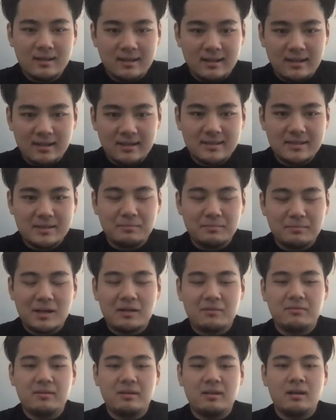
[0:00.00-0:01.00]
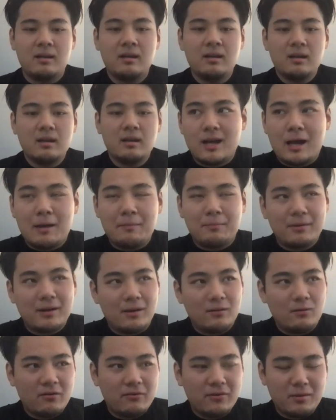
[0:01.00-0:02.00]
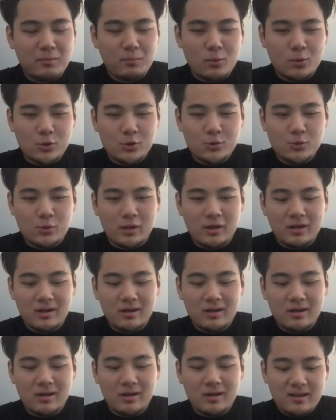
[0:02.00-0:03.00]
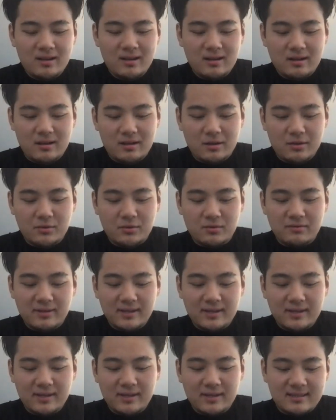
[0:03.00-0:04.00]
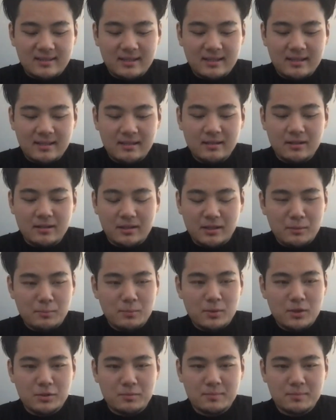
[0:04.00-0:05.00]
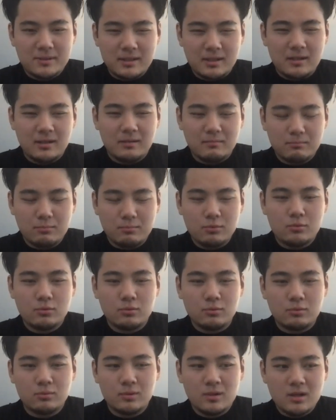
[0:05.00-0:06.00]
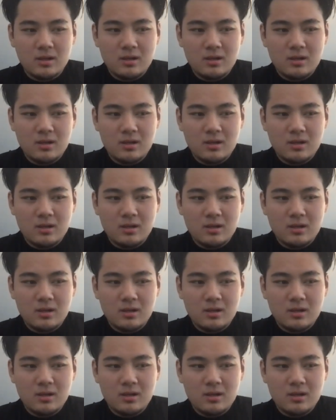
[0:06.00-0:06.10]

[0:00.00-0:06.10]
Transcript: Euh, c'est ma ville. Après avoir fait mon choix euh, d'université, honnêtement, je me sens beaucoup,